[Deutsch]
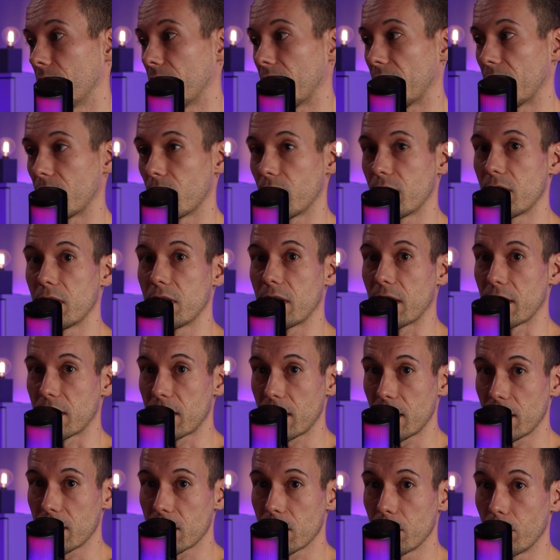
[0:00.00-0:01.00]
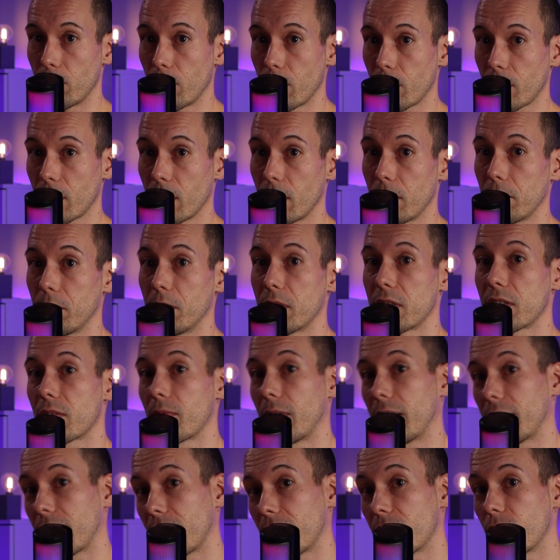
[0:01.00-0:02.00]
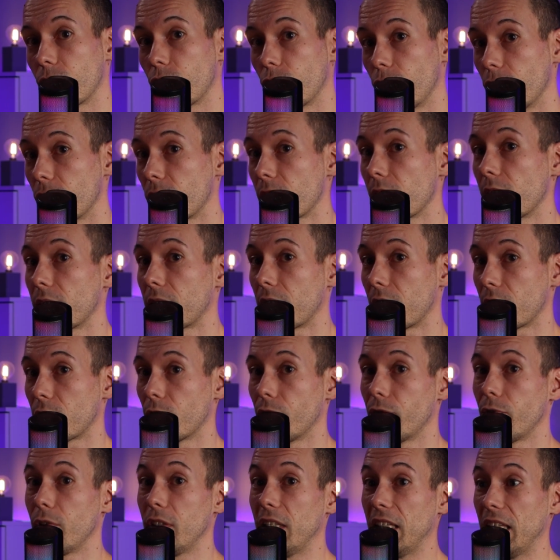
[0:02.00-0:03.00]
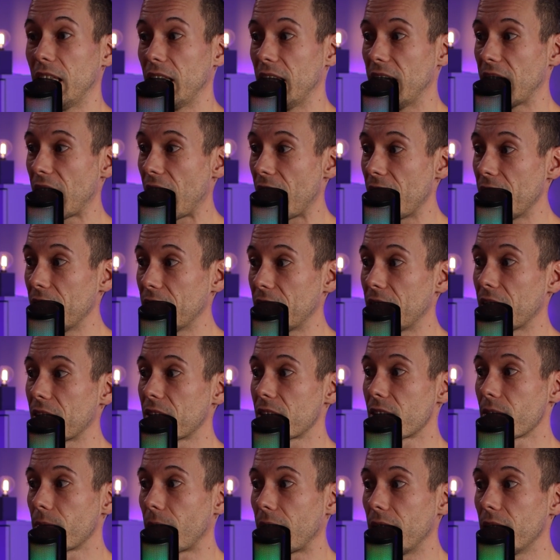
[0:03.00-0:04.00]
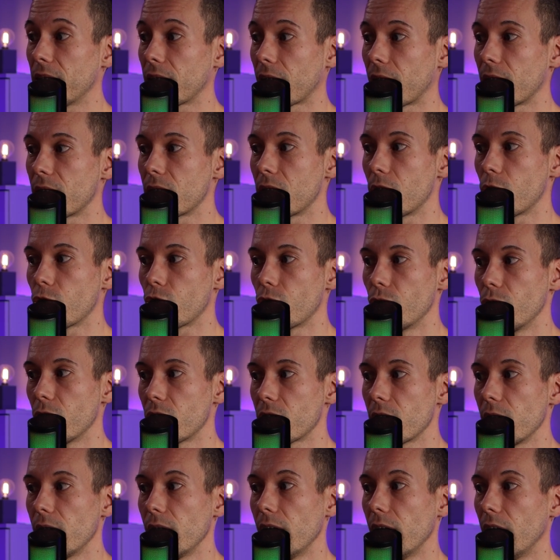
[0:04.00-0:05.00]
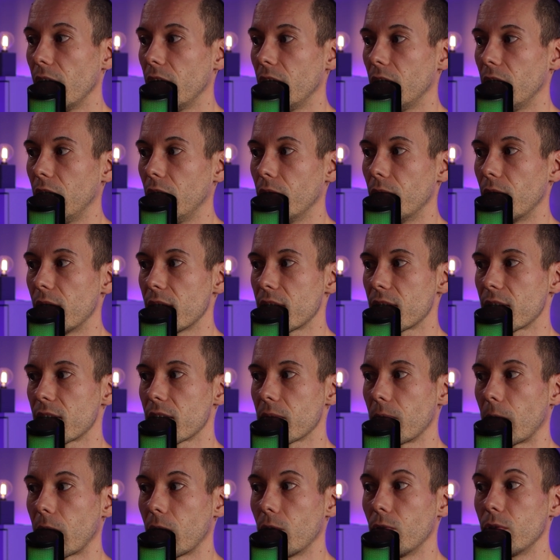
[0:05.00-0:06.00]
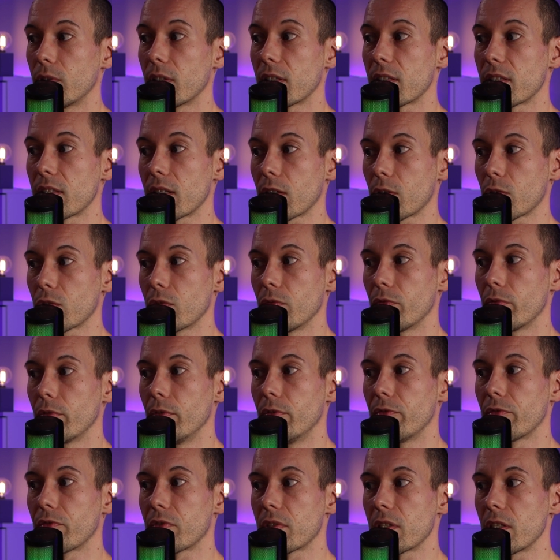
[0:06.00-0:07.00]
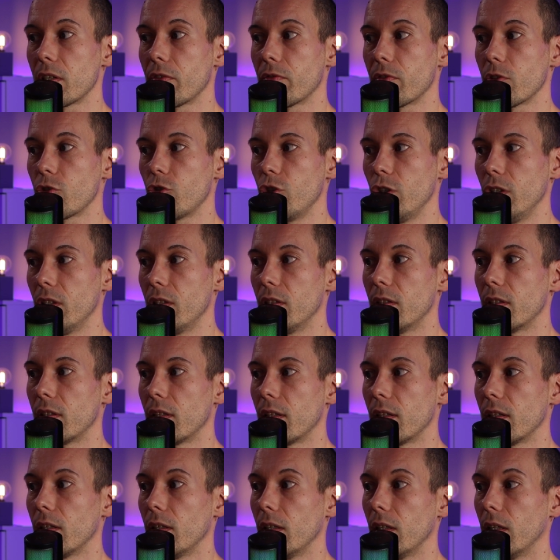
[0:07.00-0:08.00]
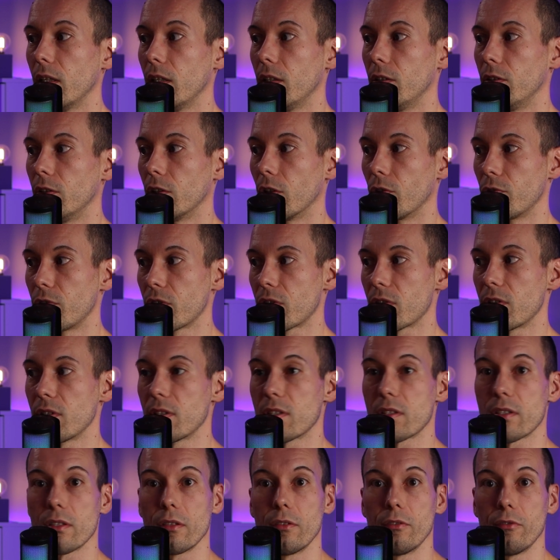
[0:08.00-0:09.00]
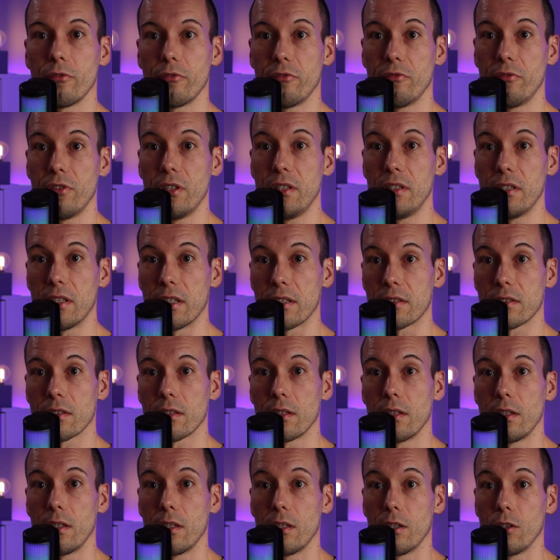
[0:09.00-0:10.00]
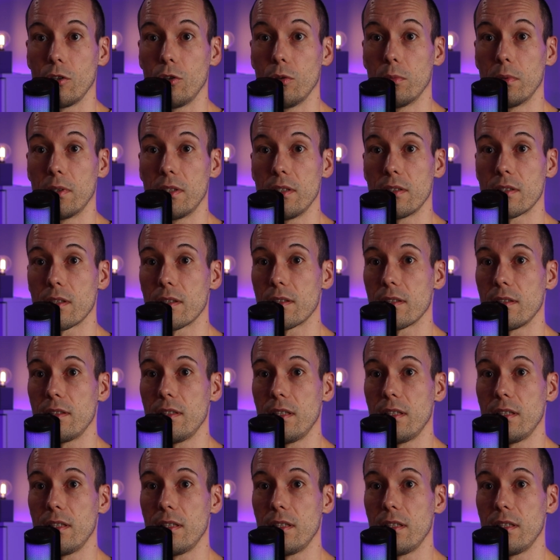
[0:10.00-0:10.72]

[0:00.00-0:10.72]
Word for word: also sind ja 16 Blöcke mit 32 Schlüsseln, also für alle der 32 Schlüssel jeweils 256 verschiedene Nonces findet. Über diese